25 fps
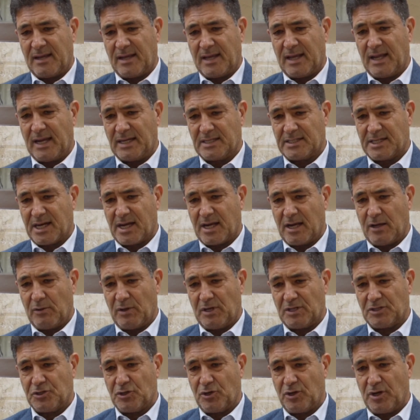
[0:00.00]
que la
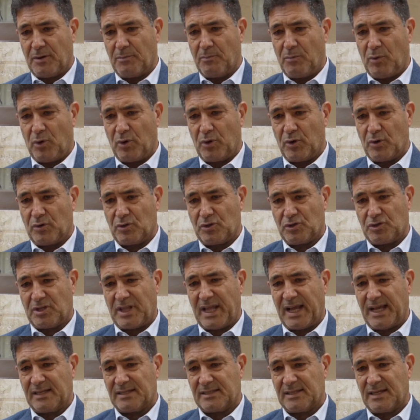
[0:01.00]
recaudación en bonos,
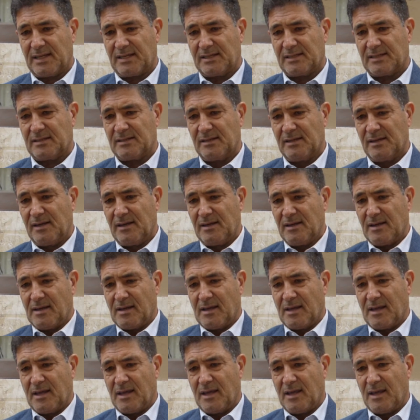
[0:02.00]
tasas
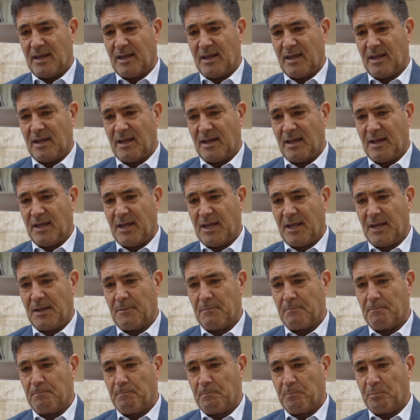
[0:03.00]
y